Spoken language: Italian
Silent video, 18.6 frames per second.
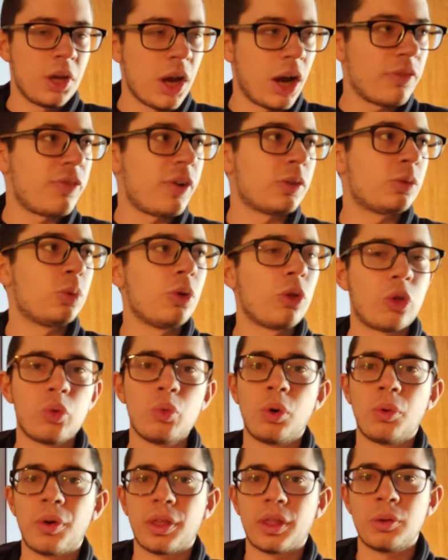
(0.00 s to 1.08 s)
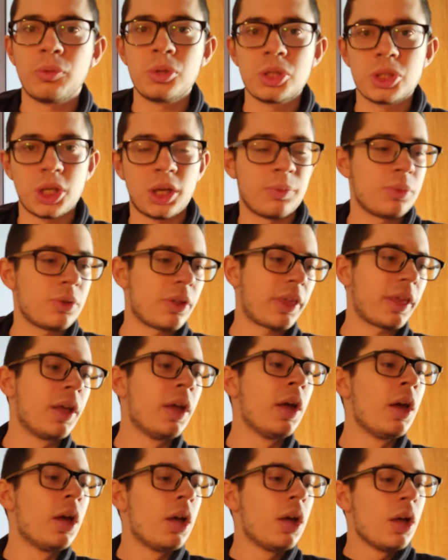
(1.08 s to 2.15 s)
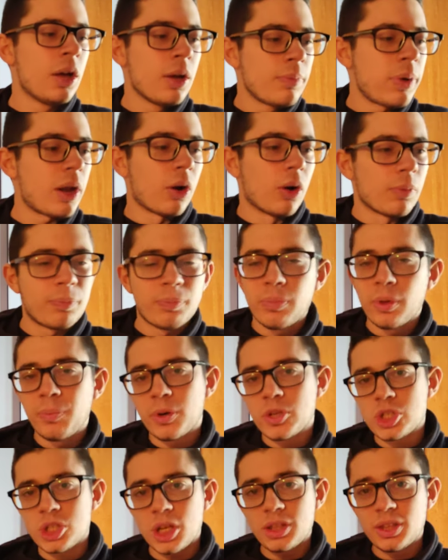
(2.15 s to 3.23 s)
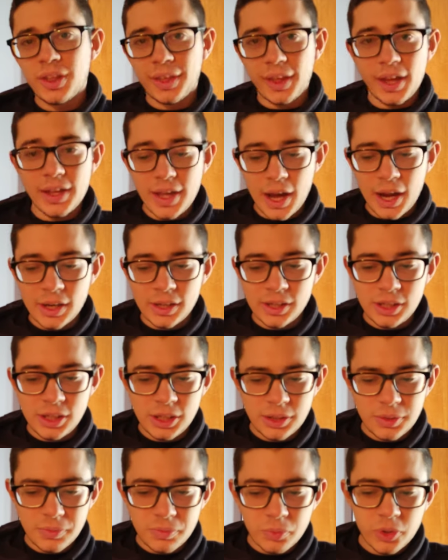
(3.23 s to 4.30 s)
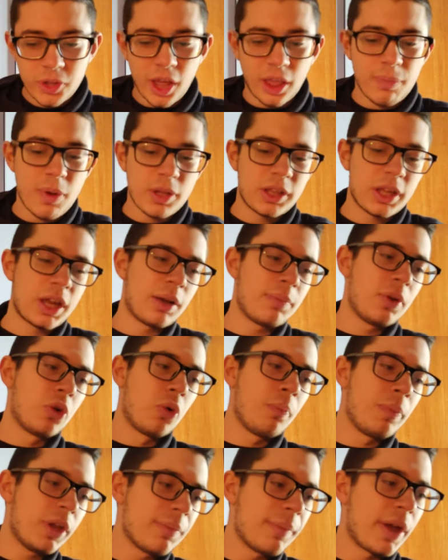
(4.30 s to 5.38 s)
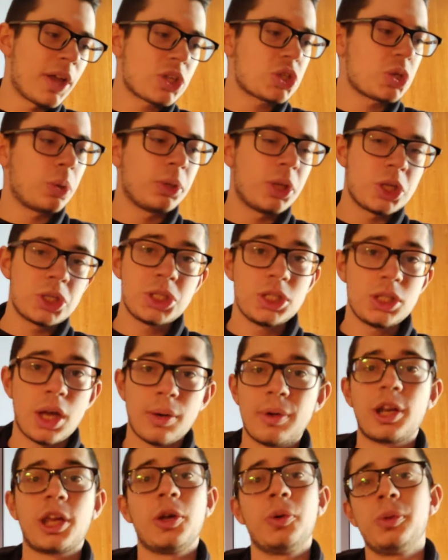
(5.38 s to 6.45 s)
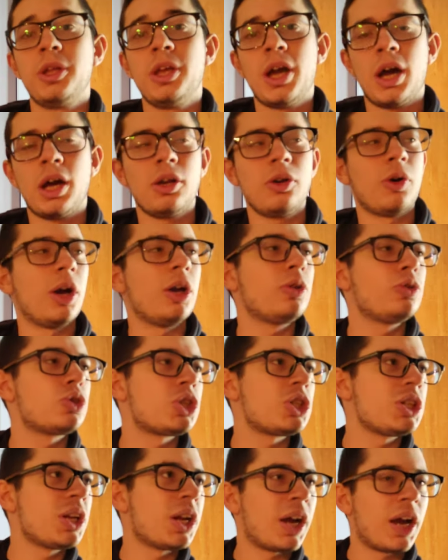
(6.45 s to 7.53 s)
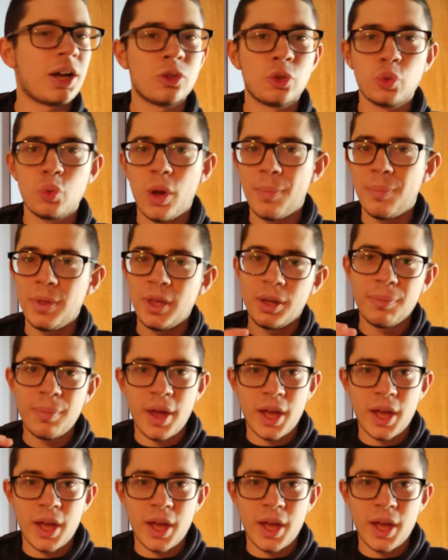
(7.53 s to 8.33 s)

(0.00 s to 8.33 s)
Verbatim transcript: ha fatto il suo quest'anno in Champions. Però i precedenti sei anni ti aspetti che almeno un big match lo decida, perché ogni anno hai circa due big